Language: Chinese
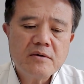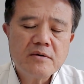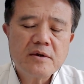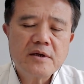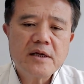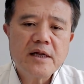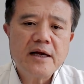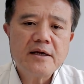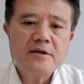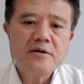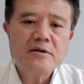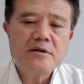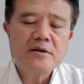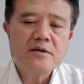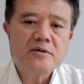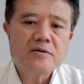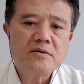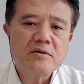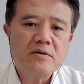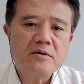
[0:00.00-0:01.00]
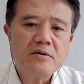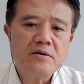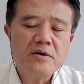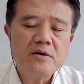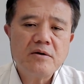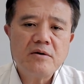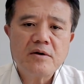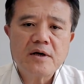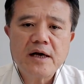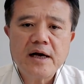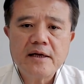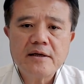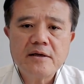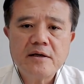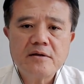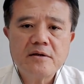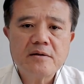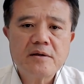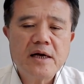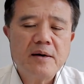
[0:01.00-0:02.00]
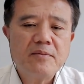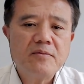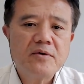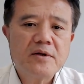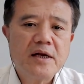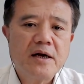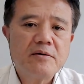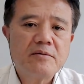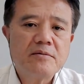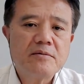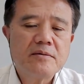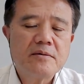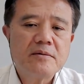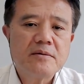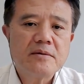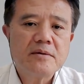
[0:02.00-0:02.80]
不过他就是左右看，那就看不到